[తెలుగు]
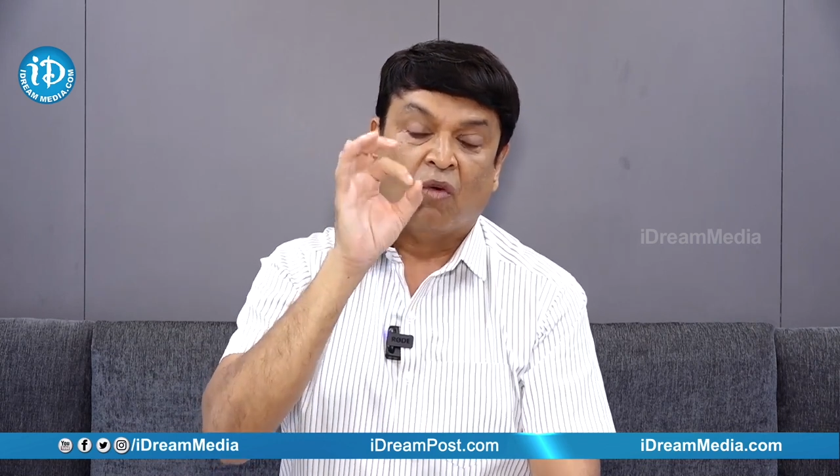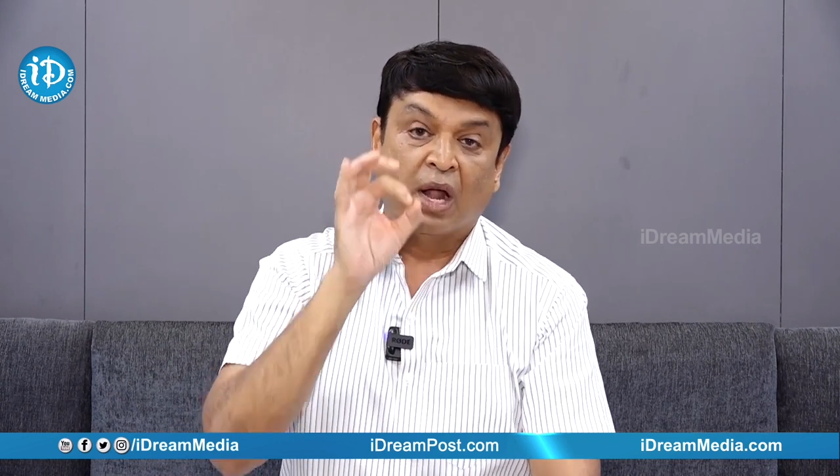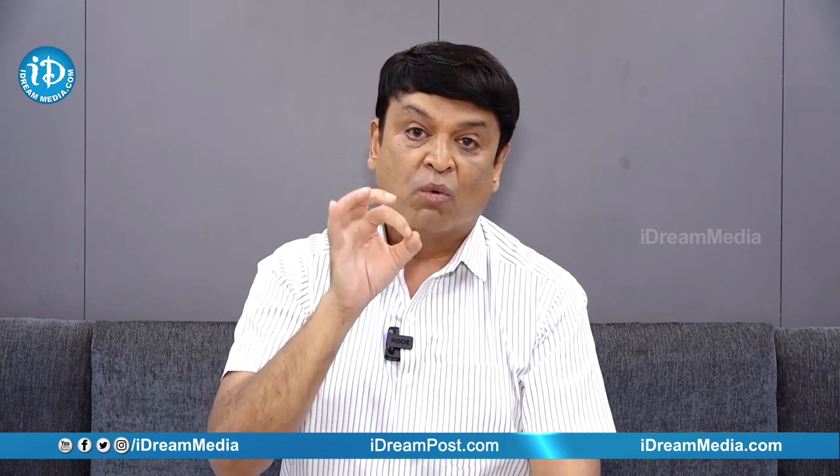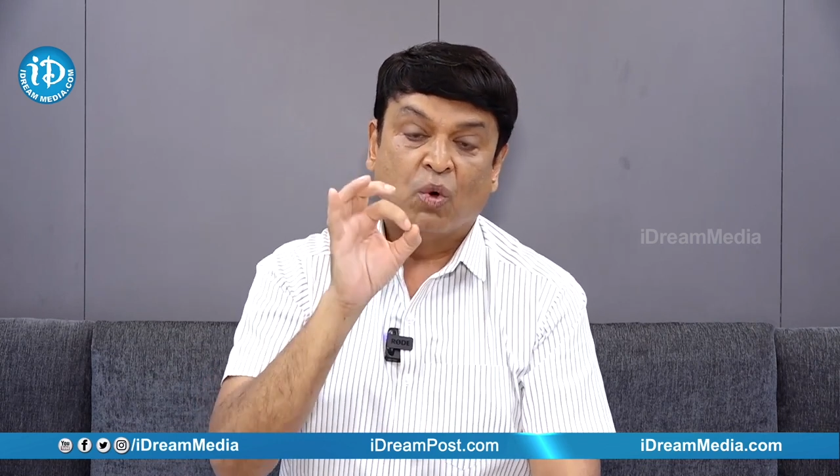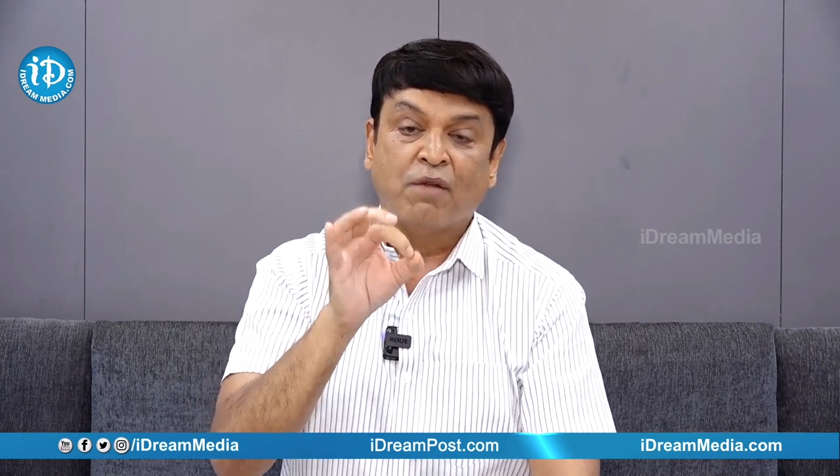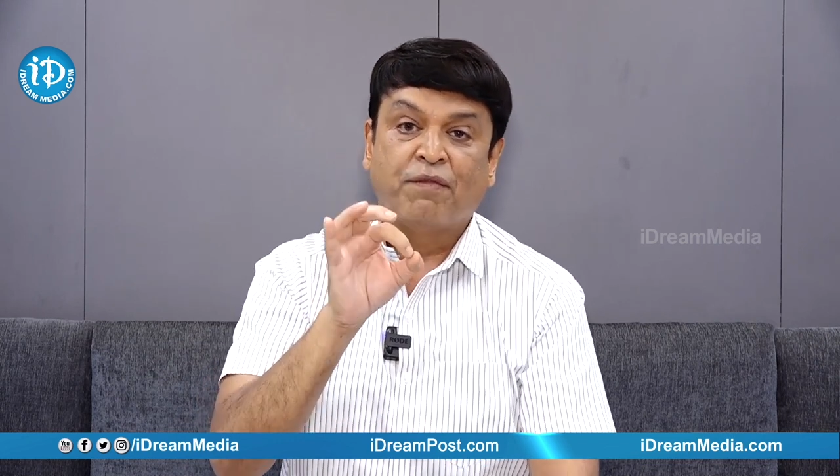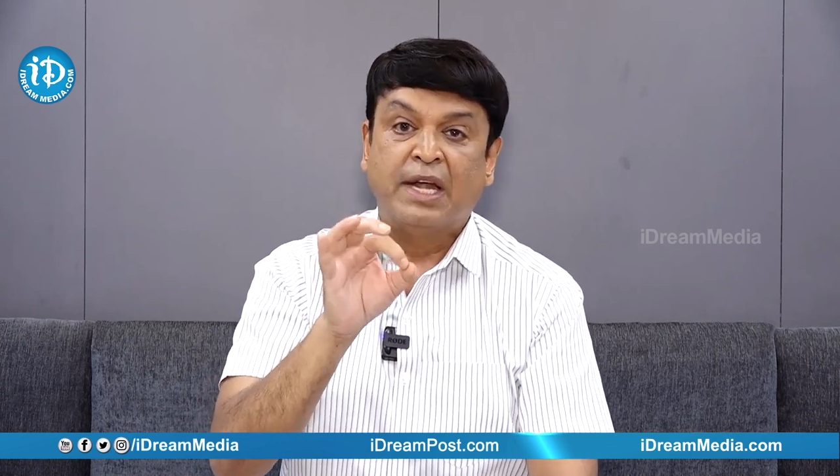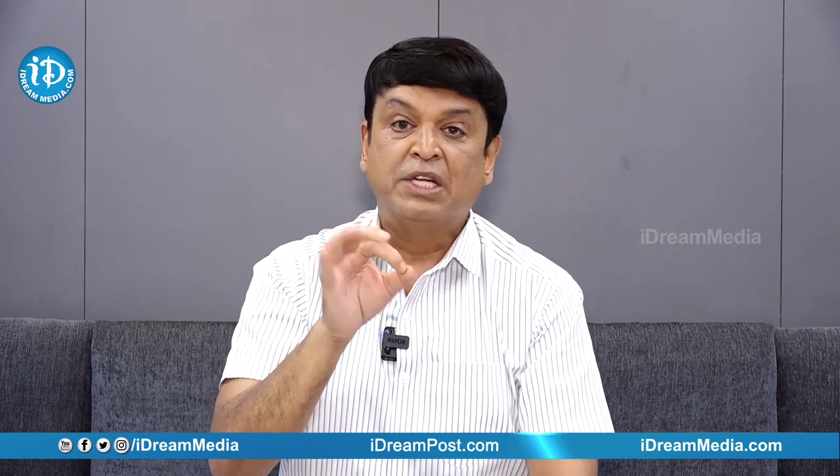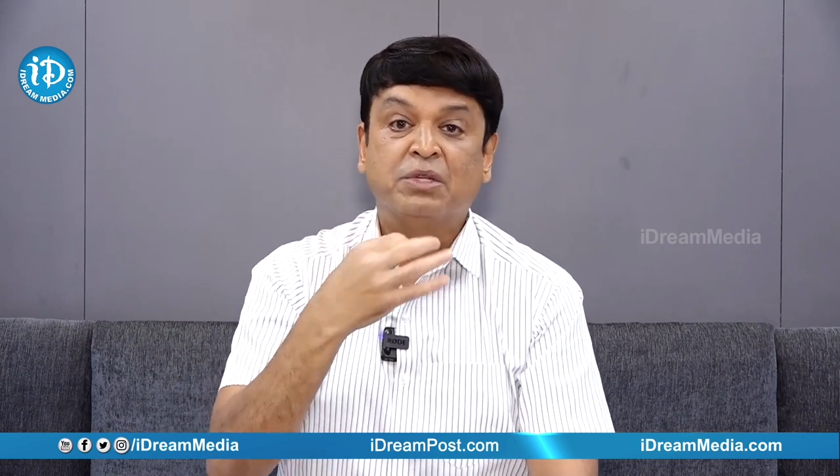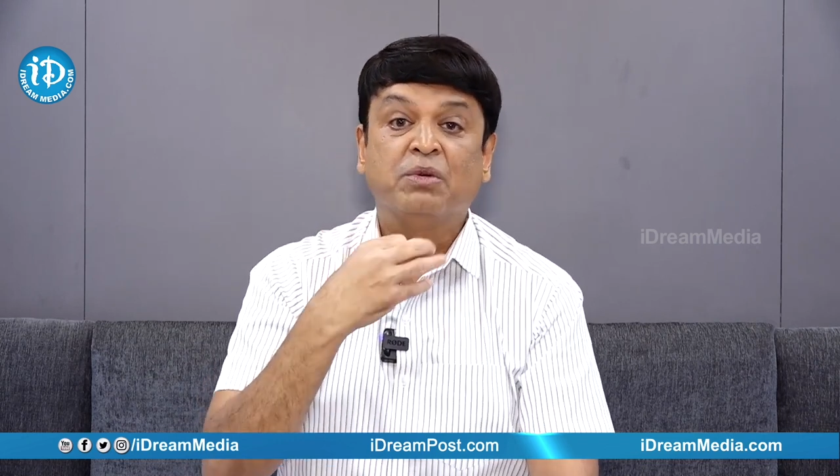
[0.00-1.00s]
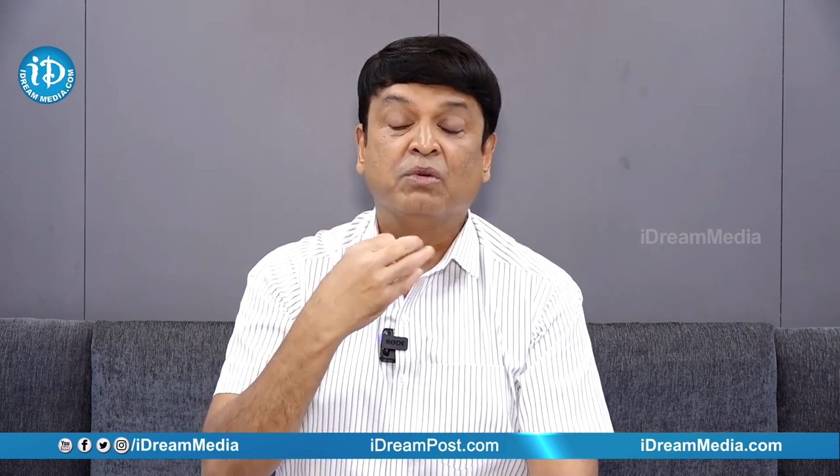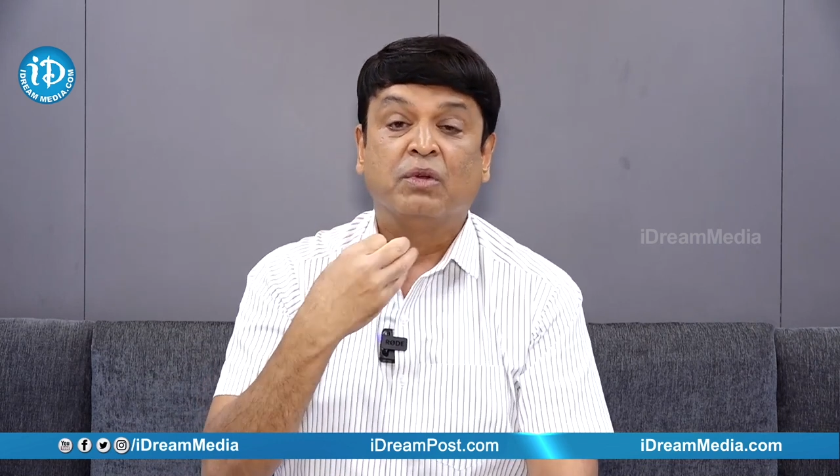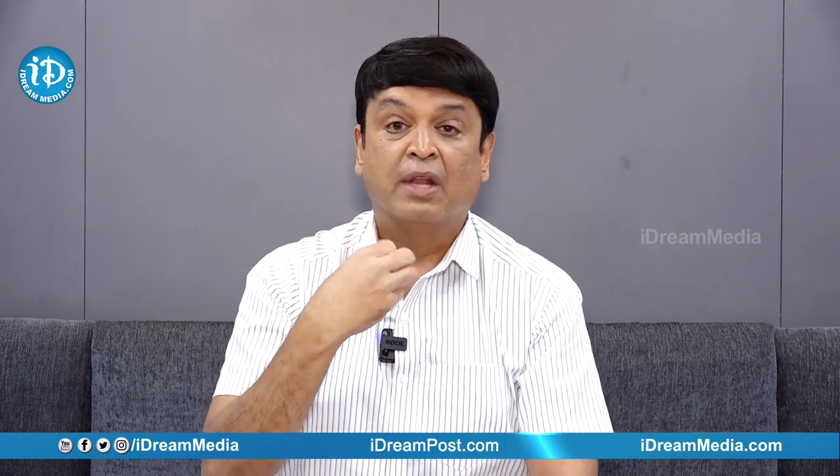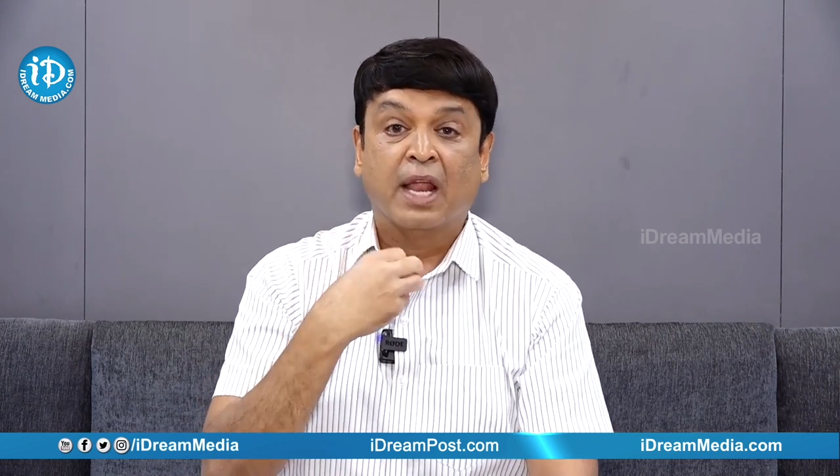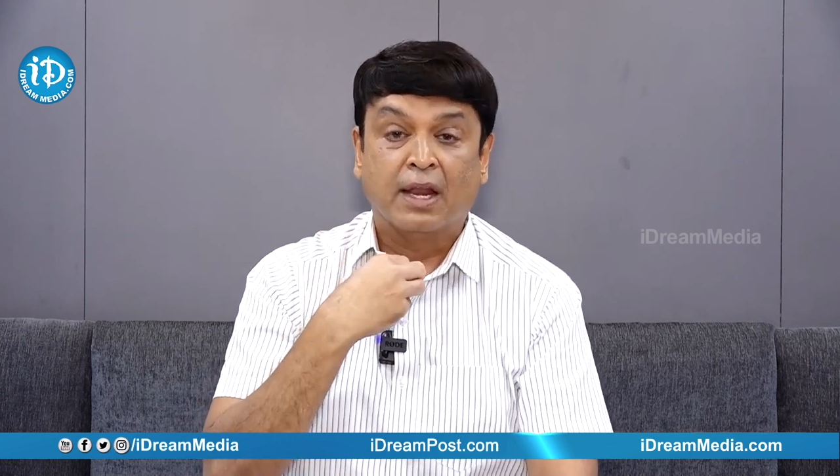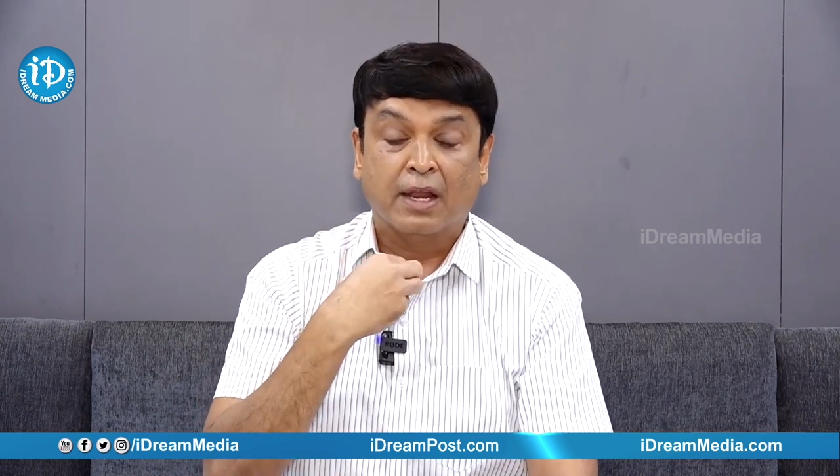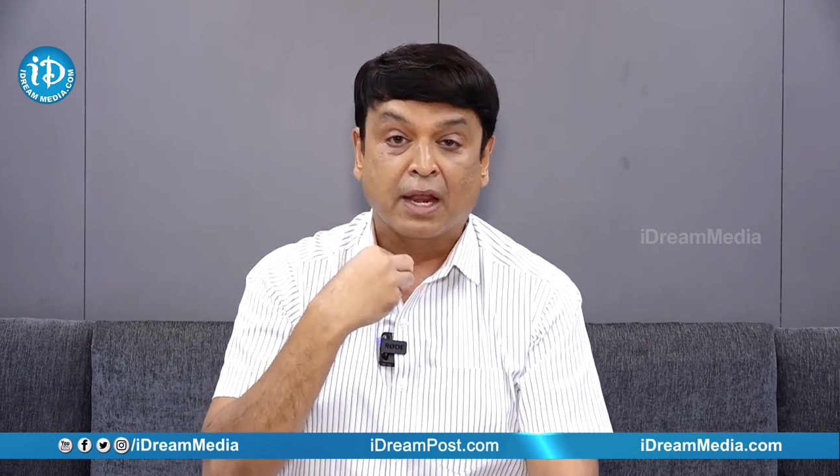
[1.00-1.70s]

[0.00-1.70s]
వాళ్ళ ఓన్ ఫ్రెండ్స్ నన్ను